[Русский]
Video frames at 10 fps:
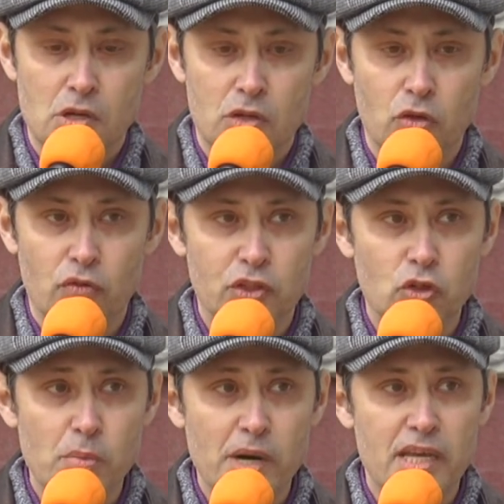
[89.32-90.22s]
но в
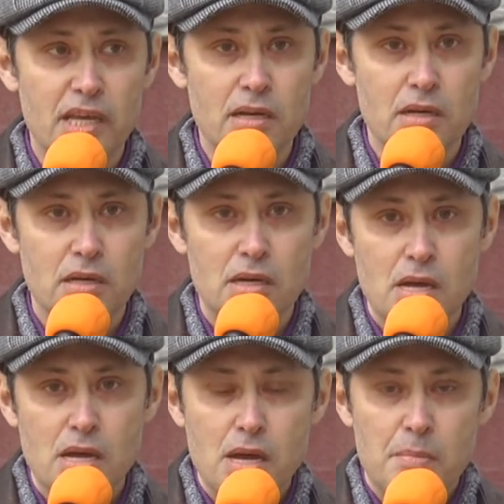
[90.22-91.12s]
сумраке
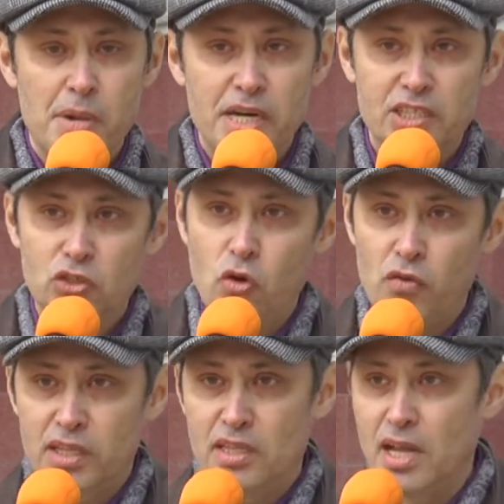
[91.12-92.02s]

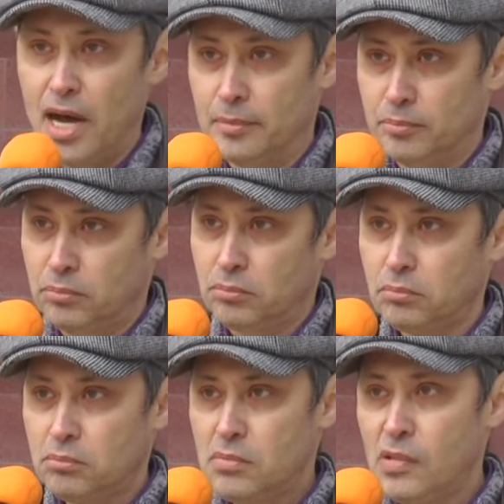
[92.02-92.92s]
морского дна,
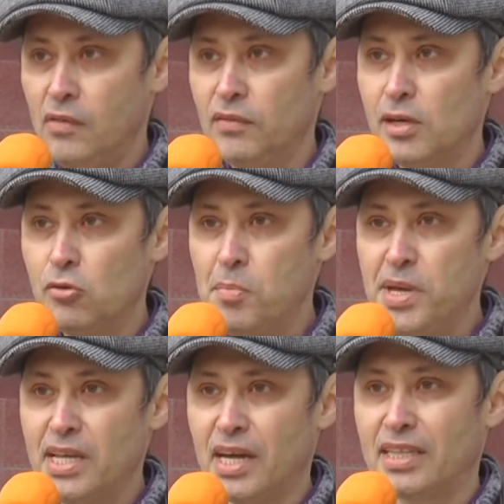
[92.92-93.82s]
в
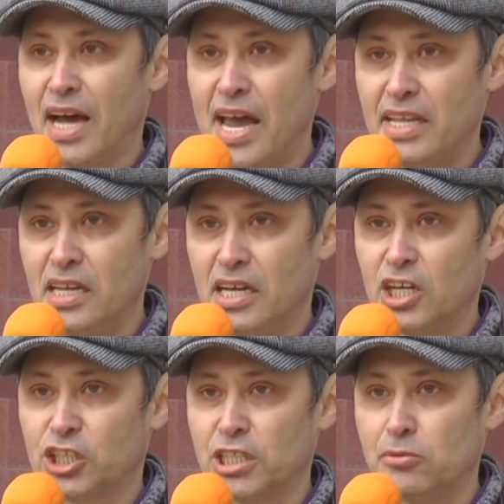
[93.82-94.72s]
голубинах тайных
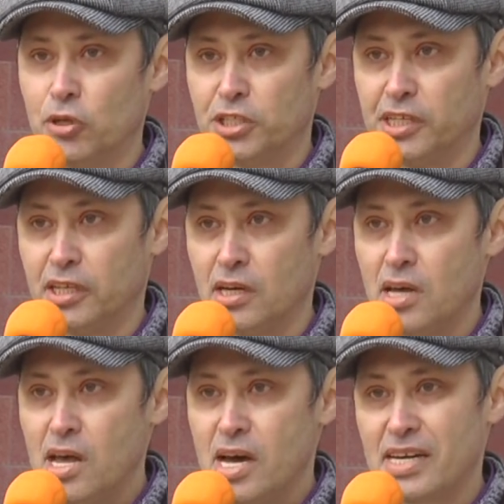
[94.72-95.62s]
кошевотьих,
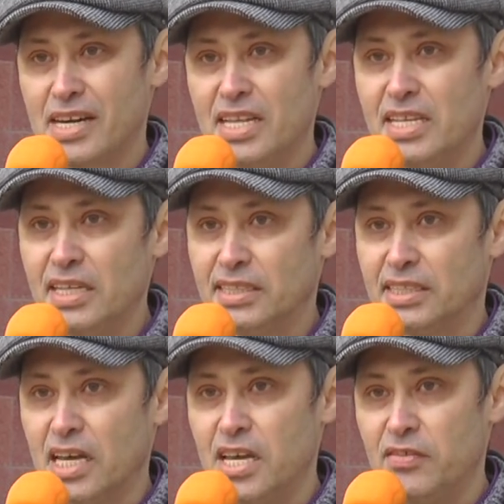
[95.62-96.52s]

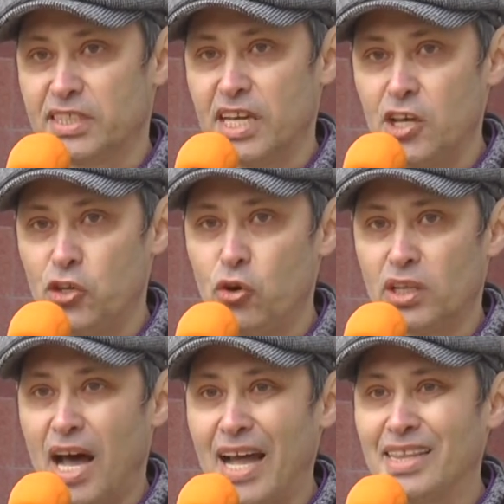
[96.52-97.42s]
родится и
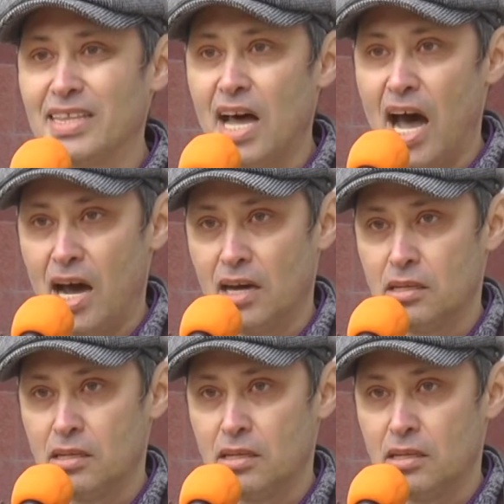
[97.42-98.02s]
взойдет одна